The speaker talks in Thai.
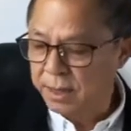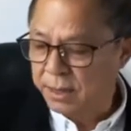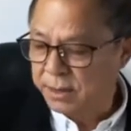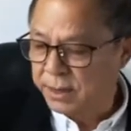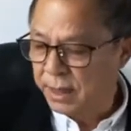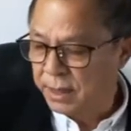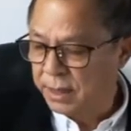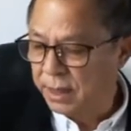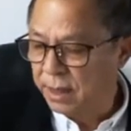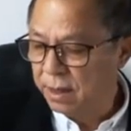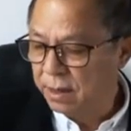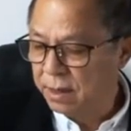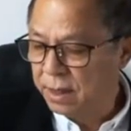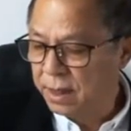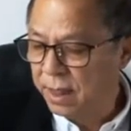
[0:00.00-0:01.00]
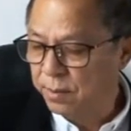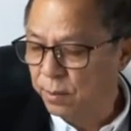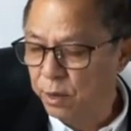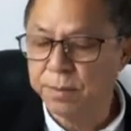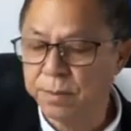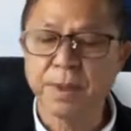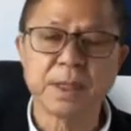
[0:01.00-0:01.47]
นะเชื่อมั่นเถอะ
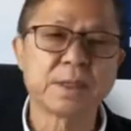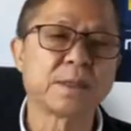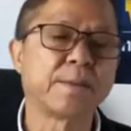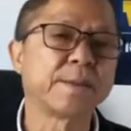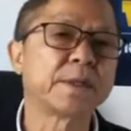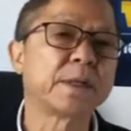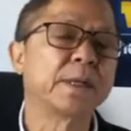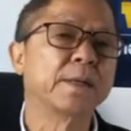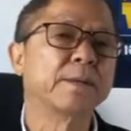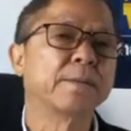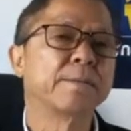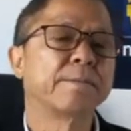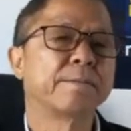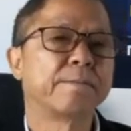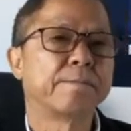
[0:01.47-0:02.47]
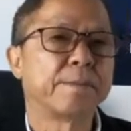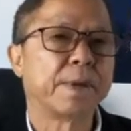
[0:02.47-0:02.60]
จะไม่ทำให้เสียหาย